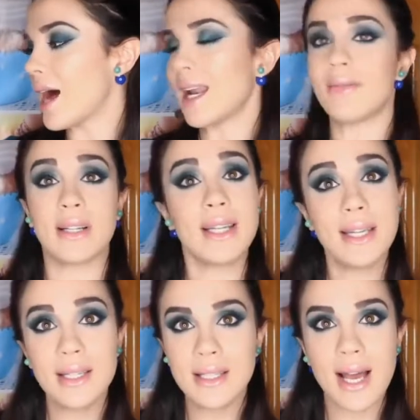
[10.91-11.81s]
alla
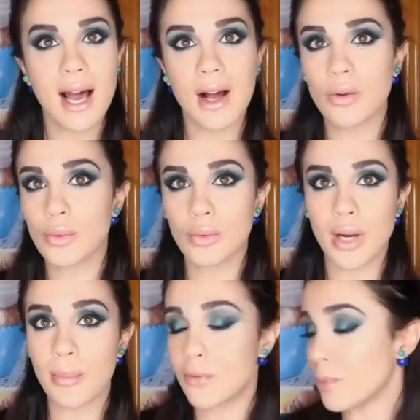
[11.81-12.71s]
vaniglia, con
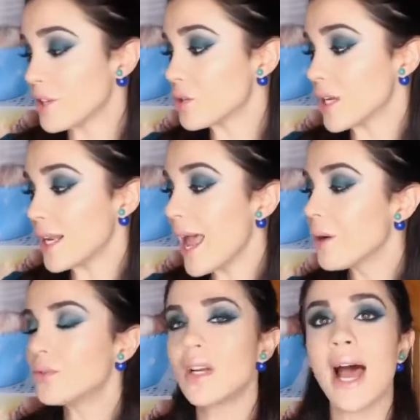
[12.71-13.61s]
una profumazione
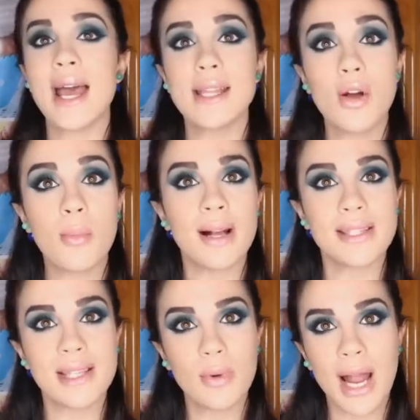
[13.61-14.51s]
neutra ed è un
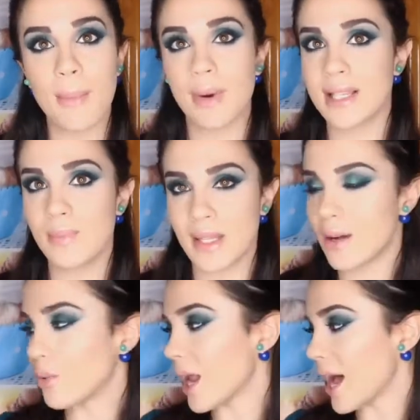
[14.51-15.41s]
balsamo labbra
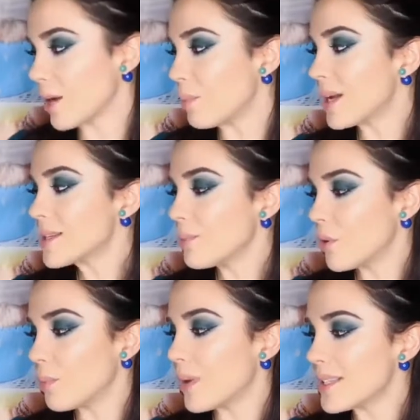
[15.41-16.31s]
spettacolare. Un
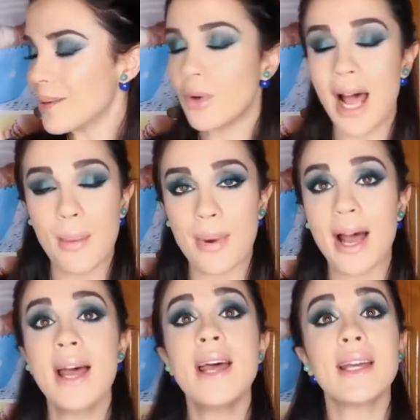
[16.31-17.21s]
balsamo, un balsamo
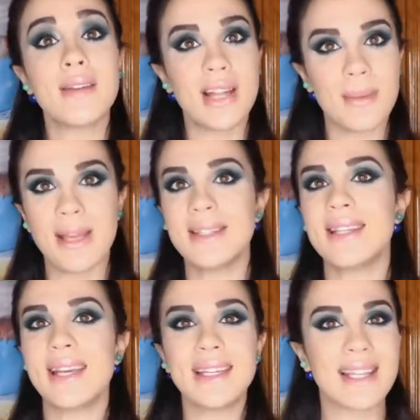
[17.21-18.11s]
labbra che
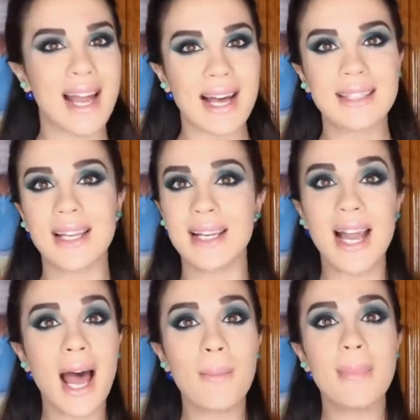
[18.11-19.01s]
veramente idrata le
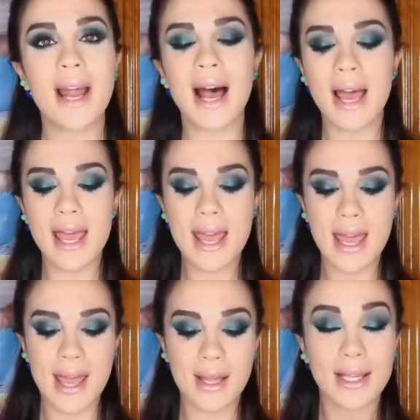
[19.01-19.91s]
labbra,
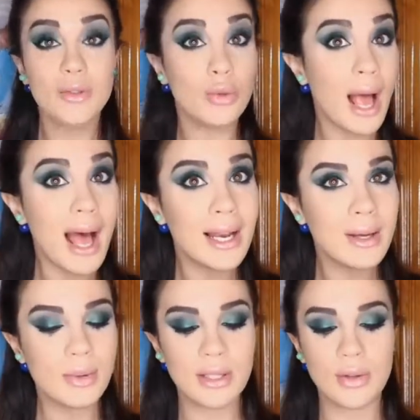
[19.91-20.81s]
è
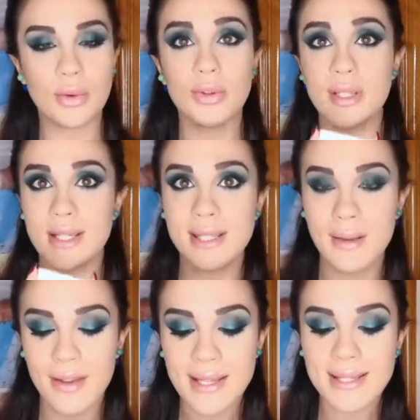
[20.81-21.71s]
naturale, quindi non contiene
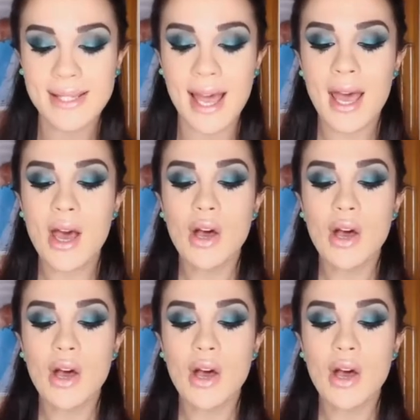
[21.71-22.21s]
schifezze,